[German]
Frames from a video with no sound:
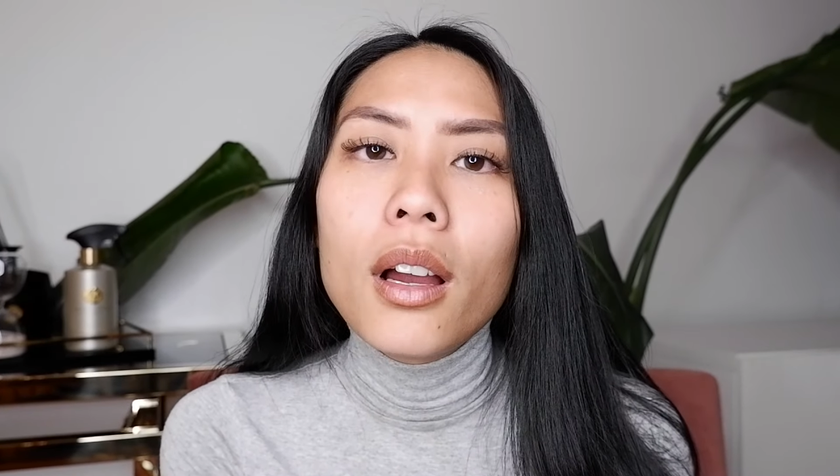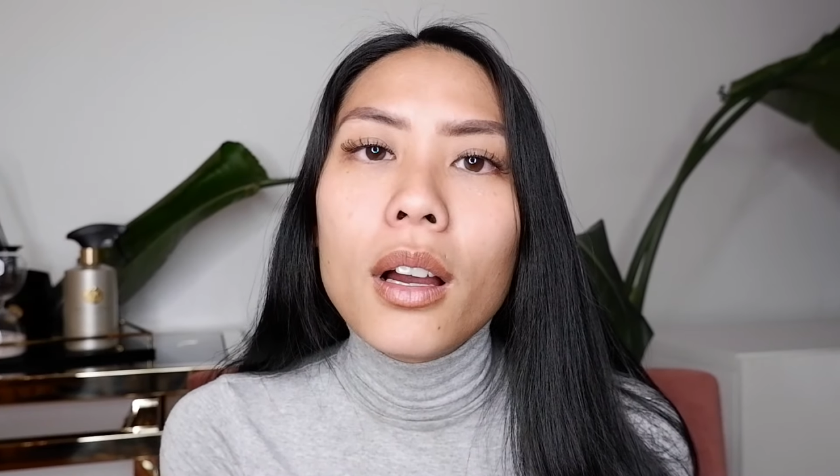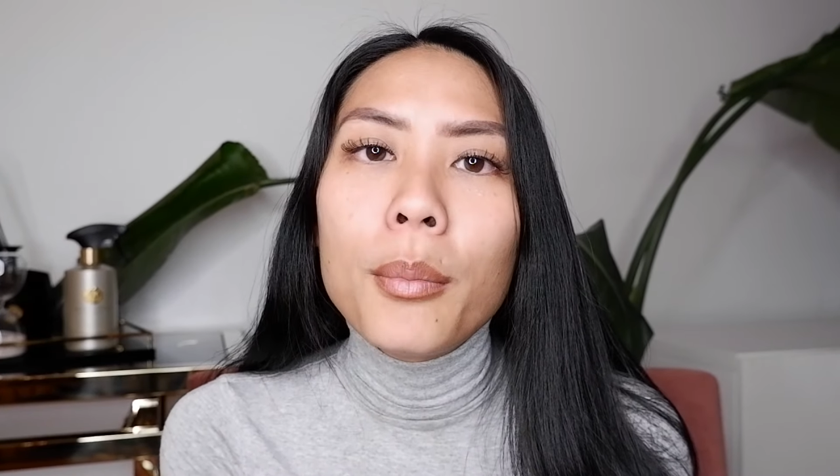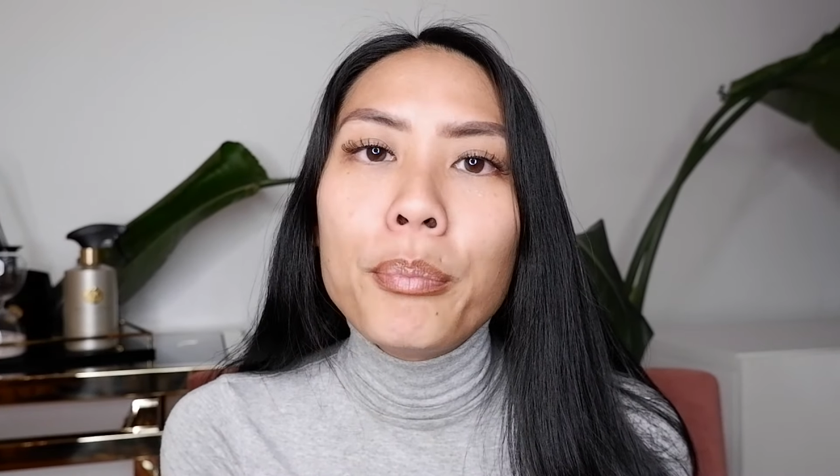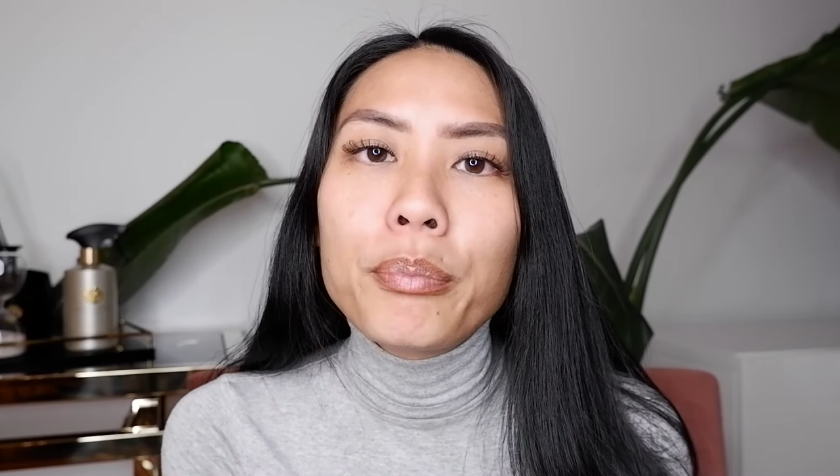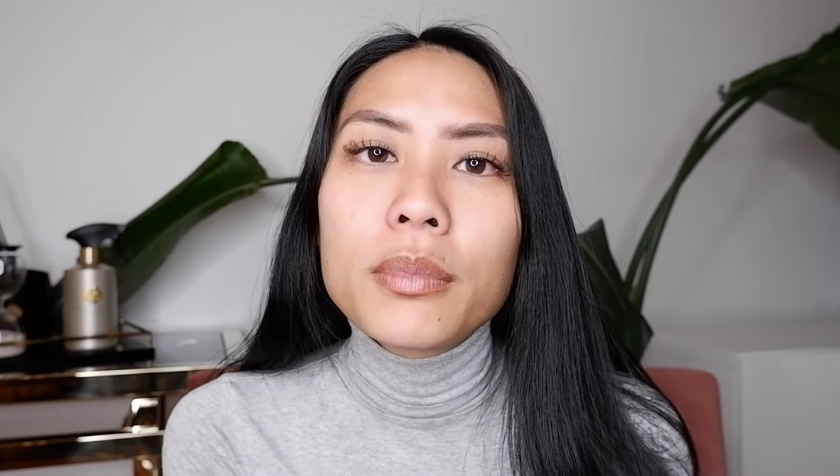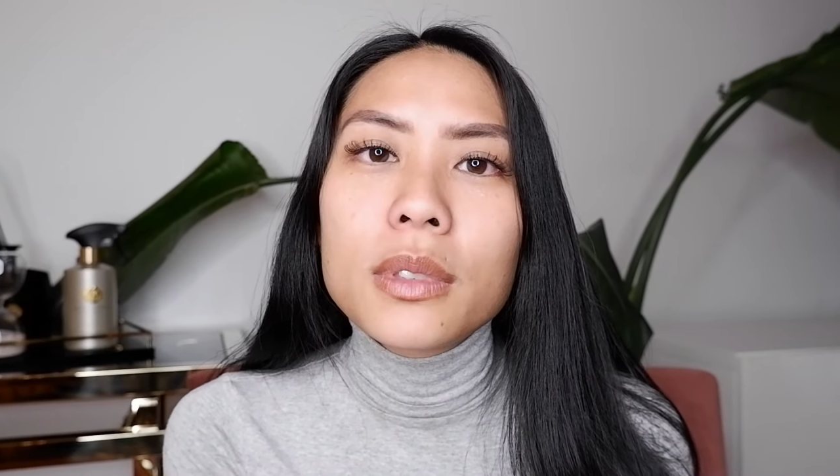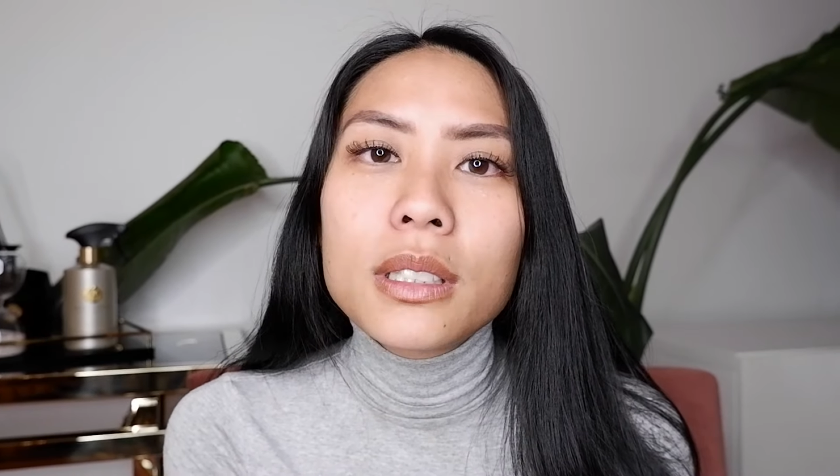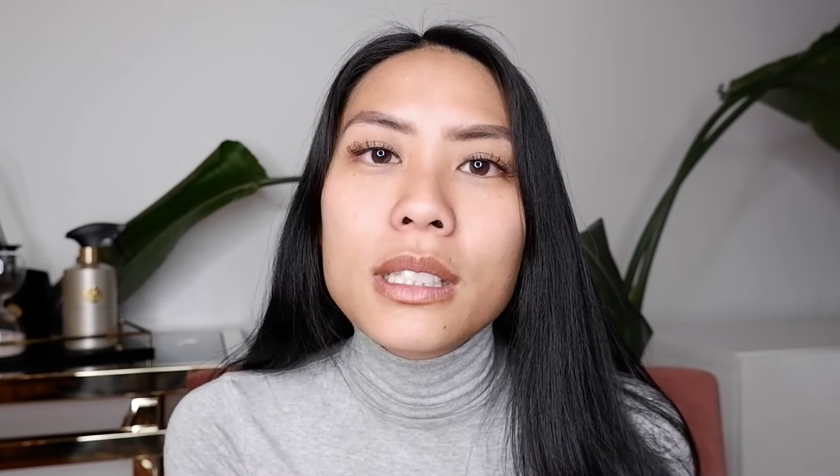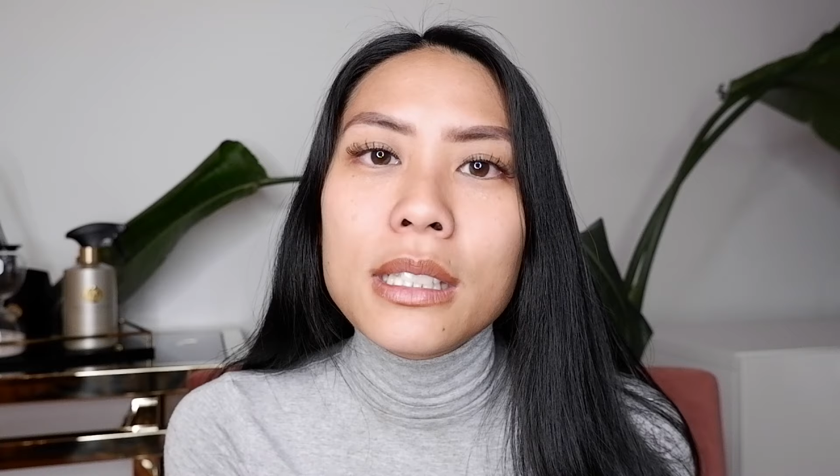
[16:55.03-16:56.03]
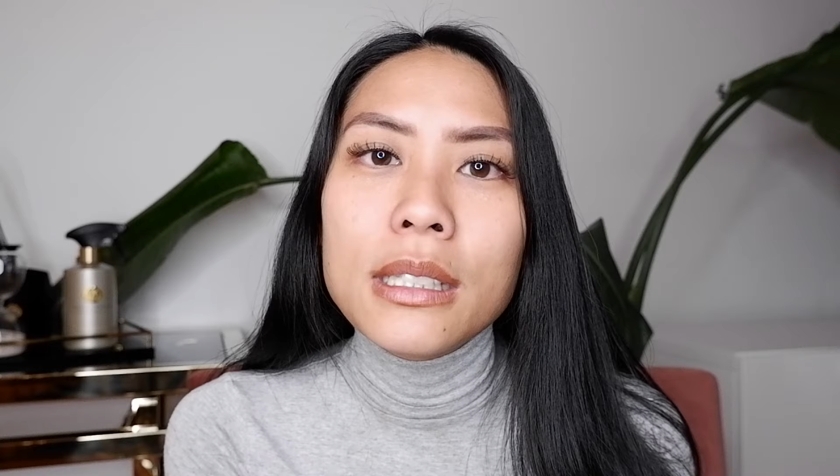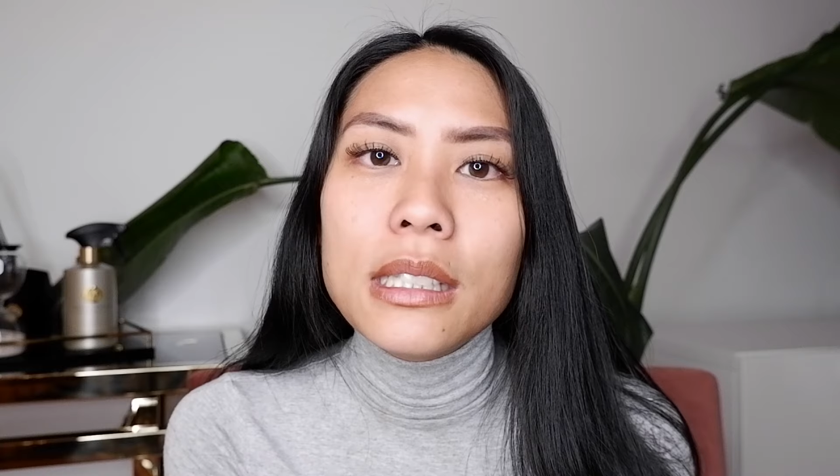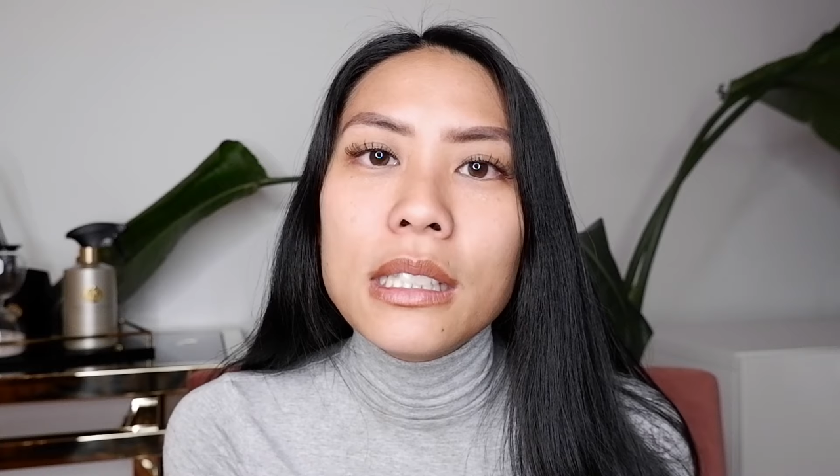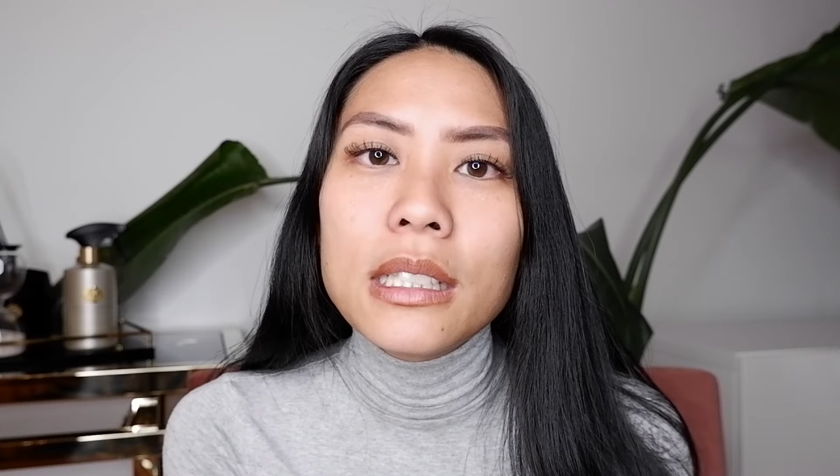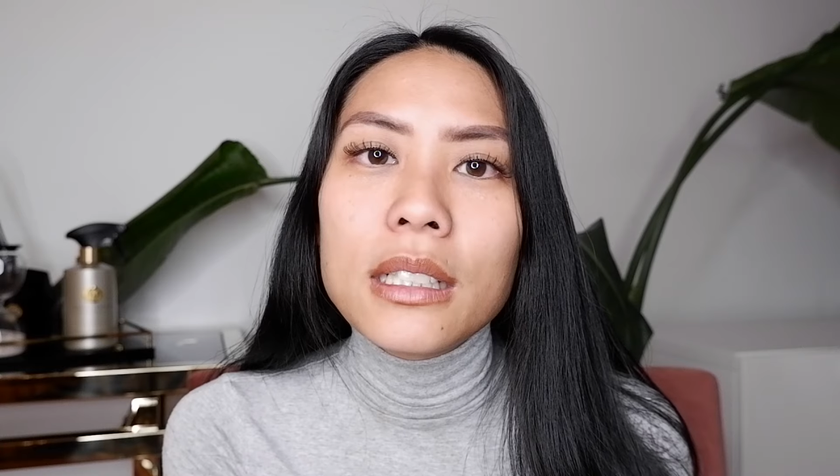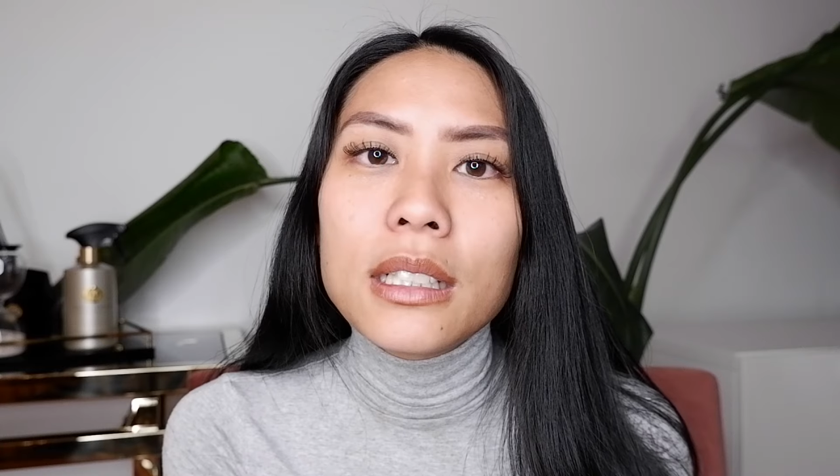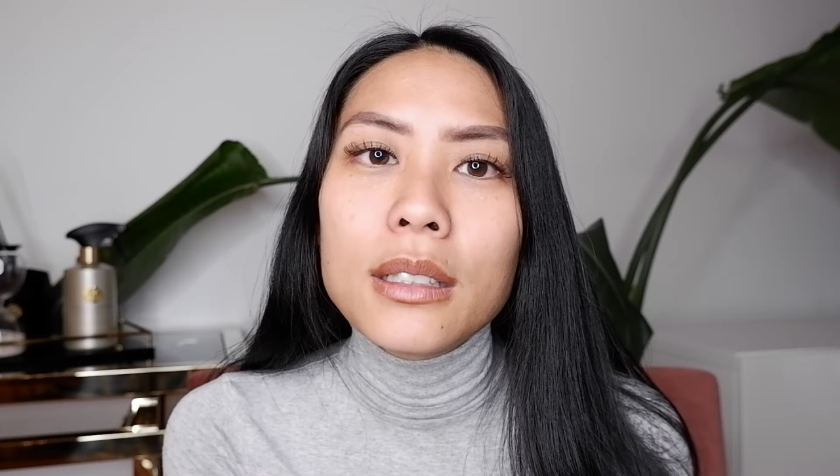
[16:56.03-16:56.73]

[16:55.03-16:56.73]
ähm, die